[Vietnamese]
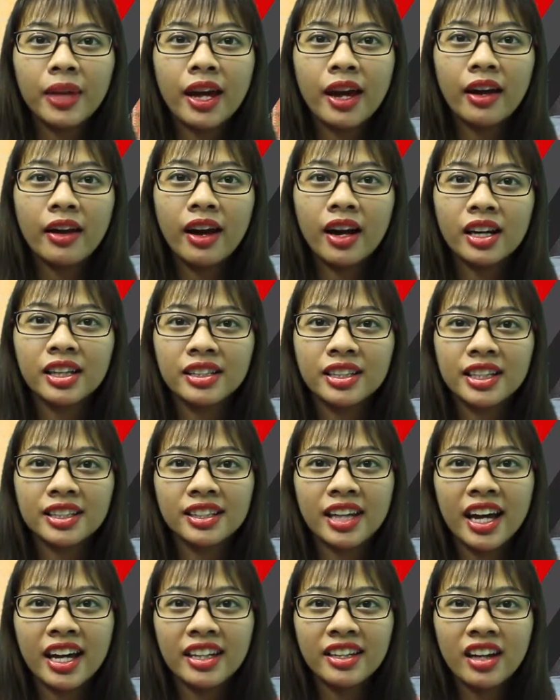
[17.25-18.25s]
thế nơi trên
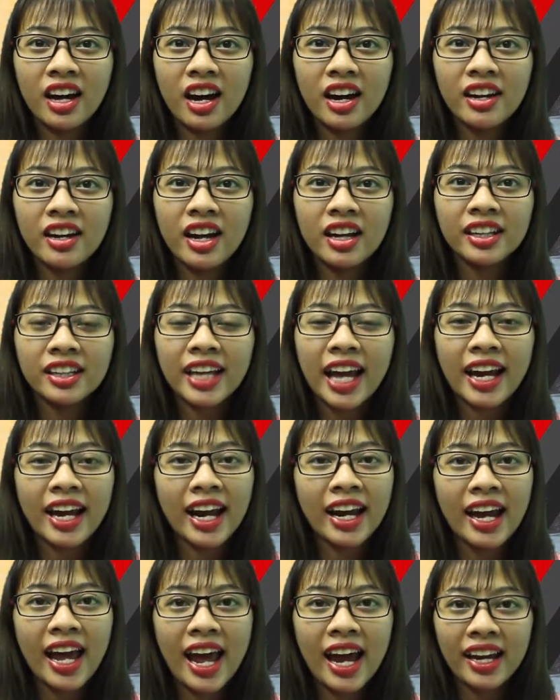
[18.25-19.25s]
thế giới đến
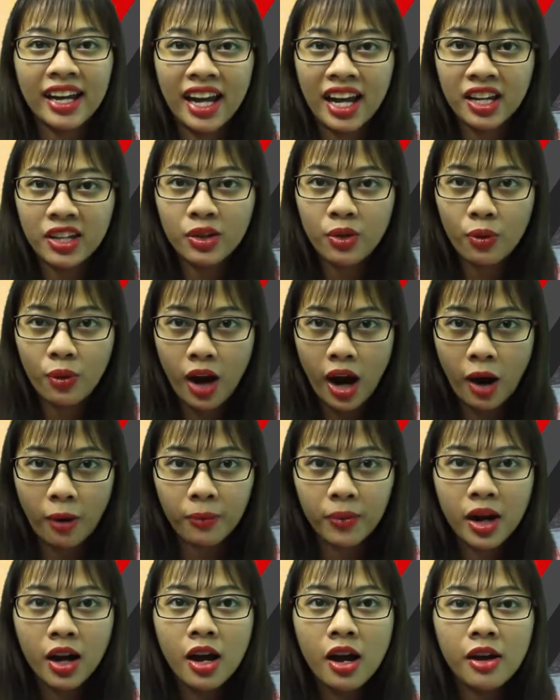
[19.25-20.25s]
Canada để du
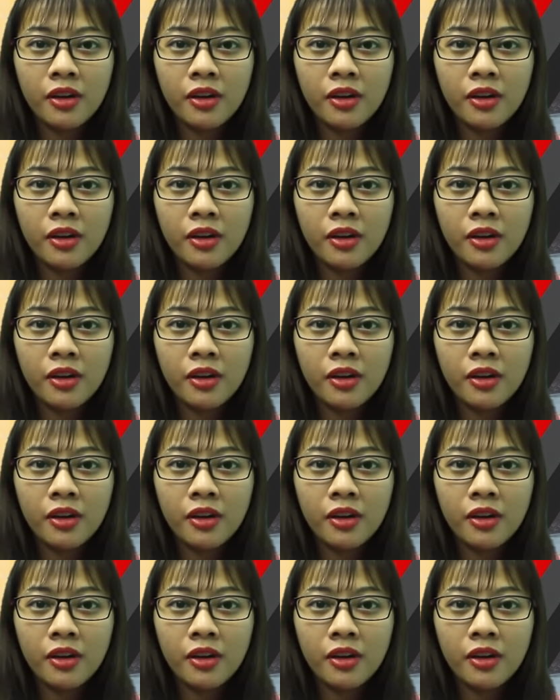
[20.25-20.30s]
học.